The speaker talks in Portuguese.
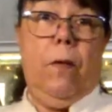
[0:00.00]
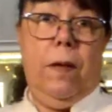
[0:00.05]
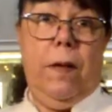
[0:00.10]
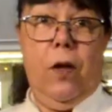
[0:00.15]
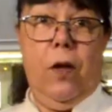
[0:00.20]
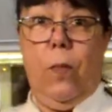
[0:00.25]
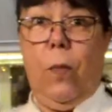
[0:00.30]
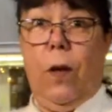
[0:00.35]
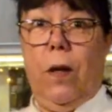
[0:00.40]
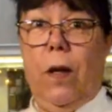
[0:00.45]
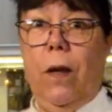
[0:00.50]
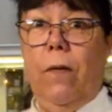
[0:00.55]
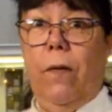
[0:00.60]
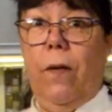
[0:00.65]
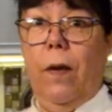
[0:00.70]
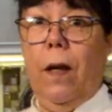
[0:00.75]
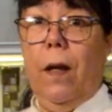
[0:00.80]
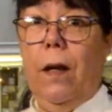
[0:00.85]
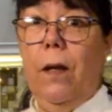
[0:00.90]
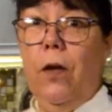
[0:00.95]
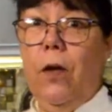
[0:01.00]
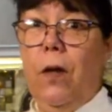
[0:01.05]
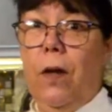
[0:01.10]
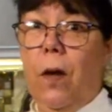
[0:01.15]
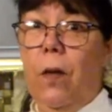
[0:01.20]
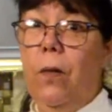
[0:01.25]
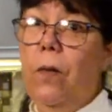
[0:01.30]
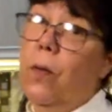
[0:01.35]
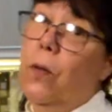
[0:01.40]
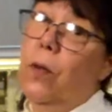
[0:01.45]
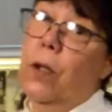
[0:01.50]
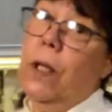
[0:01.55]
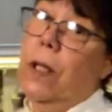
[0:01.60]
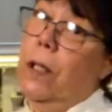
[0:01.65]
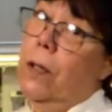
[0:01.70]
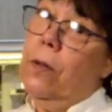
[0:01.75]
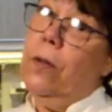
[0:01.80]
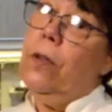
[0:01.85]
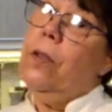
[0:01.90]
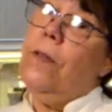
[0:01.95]
Vocês podem ver, estão
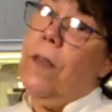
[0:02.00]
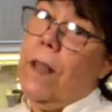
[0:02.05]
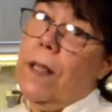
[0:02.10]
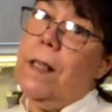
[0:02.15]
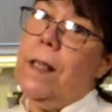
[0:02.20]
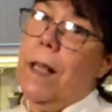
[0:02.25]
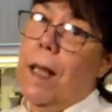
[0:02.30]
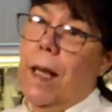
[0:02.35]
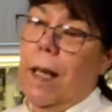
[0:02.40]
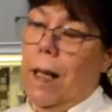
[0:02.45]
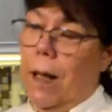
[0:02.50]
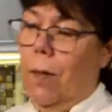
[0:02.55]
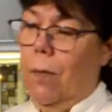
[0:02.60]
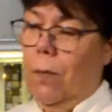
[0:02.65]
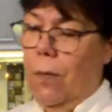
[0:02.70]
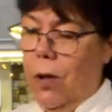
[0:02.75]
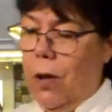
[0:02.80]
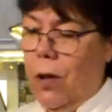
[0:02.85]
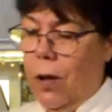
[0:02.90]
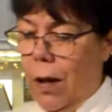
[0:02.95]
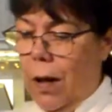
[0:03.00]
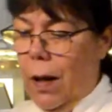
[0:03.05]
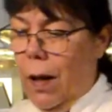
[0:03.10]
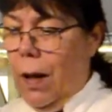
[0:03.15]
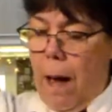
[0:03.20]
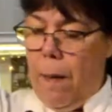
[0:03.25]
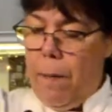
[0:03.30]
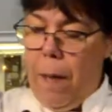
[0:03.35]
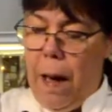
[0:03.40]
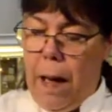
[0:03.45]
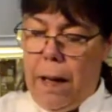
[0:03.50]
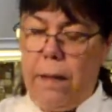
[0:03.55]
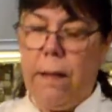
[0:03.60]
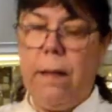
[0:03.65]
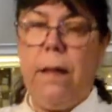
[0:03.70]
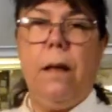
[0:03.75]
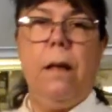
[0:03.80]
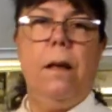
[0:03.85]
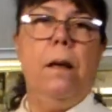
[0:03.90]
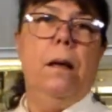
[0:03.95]
unidos, venceremos. A
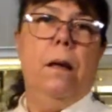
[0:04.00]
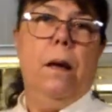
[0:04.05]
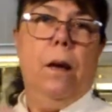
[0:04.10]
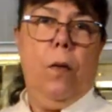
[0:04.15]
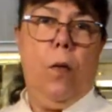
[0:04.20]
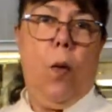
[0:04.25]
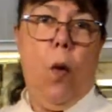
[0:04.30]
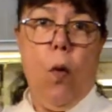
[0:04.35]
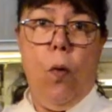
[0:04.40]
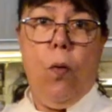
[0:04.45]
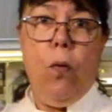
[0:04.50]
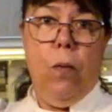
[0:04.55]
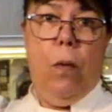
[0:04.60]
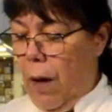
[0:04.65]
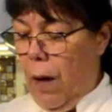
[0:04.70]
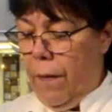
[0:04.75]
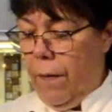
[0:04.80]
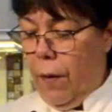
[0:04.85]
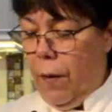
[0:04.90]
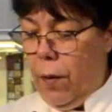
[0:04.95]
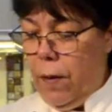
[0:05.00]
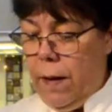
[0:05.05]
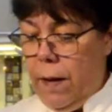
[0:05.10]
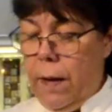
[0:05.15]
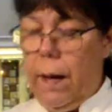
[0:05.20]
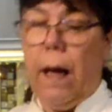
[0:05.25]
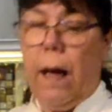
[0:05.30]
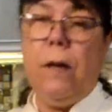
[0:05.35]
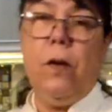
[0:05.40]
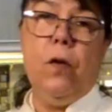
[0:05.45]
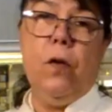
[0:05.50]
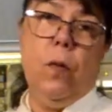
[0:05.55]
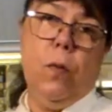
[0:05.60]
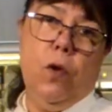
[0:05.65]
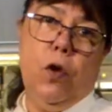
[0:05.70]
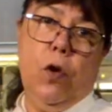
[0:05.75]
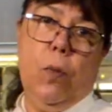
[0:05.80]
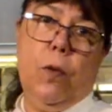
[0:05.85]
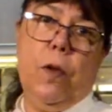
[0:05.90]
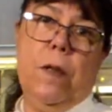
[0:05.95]
massa com a velocidade do
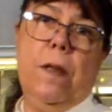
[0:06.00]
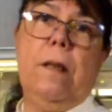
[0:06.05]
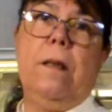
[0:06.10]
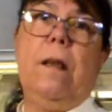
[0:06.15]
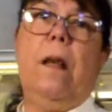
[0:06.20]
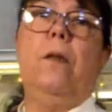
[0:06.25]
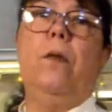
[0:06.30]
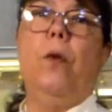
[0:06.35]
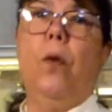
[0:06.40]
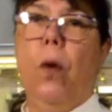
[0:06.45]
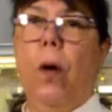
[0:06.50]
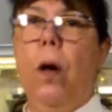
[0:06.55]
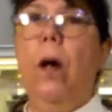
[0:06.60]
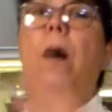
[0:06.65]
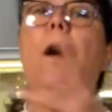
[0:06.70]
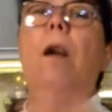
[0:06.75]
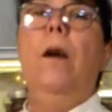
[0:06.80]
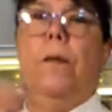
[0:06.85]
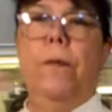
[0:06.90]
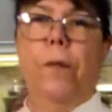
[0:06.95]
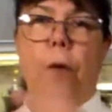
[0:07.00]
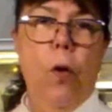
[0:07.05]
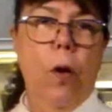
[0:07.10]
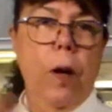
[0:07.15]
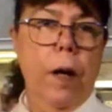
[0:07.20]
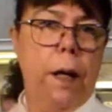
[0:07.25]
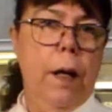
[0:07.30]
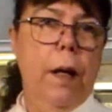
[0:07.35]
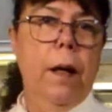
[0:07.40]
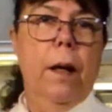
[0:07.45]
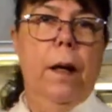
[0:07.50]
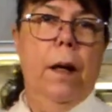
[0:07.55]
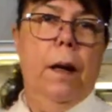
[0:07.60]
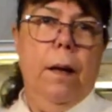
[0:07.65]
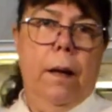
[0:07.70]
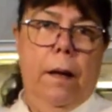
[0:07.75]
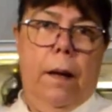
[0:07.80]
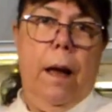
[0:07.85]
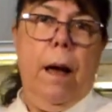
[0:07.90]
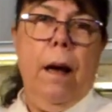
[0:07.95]
multiprocessador foi
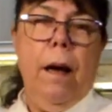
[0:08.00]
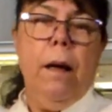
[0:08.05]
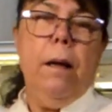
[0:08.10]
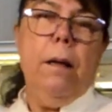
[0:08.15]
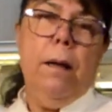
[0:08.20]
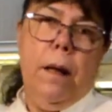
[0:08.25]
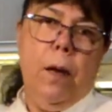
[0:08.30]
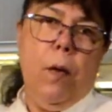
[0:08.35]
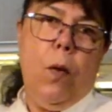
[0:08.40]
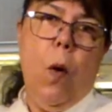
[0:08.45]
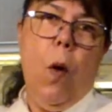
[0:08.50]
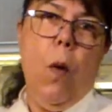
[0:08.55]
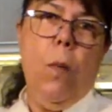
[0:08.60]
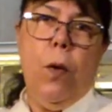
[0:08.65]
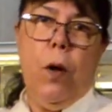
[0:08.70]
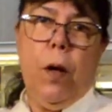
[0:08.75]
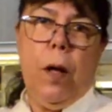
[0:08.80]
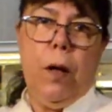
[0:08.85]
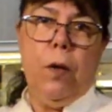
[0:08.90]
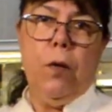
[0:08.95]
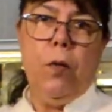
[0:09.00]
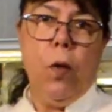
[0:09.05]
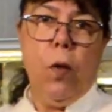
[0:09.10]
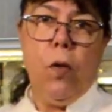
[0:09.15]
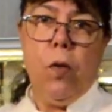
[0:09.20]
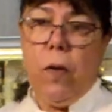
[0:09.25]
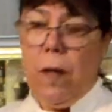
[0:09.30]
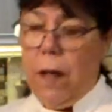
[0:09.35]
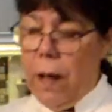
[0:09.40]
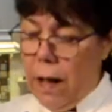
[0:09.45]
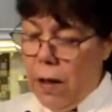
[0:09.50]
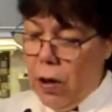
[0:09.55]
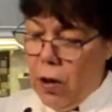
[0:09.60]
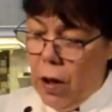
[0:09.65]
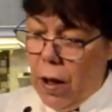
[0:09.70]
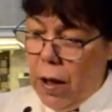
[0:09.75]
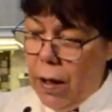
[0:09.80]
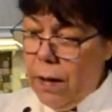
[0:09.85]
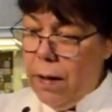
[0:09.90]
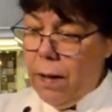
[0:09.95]
né, incorporando todos os
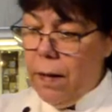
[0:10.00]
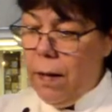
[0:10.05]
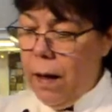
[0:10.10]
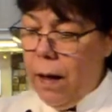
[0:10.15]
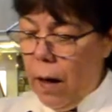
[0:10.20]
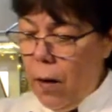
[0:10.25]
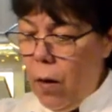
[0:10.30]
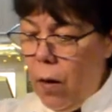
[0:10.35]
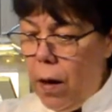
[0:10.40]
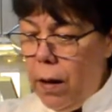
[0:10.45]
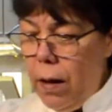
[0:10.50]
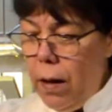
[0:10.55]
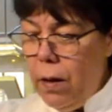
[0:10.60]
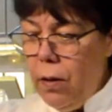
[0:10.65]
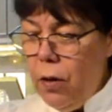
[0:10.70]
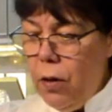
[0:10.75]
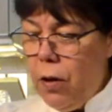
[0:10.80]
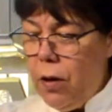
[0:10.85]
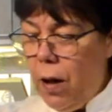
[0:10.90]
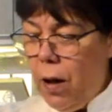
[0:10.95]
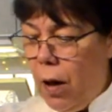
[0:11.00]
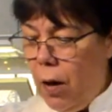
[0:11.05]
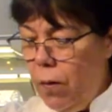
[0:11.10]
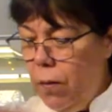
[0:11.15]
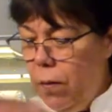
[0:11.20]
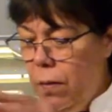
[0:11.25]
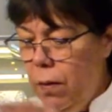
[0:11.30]
ingredientes e agora eles estão.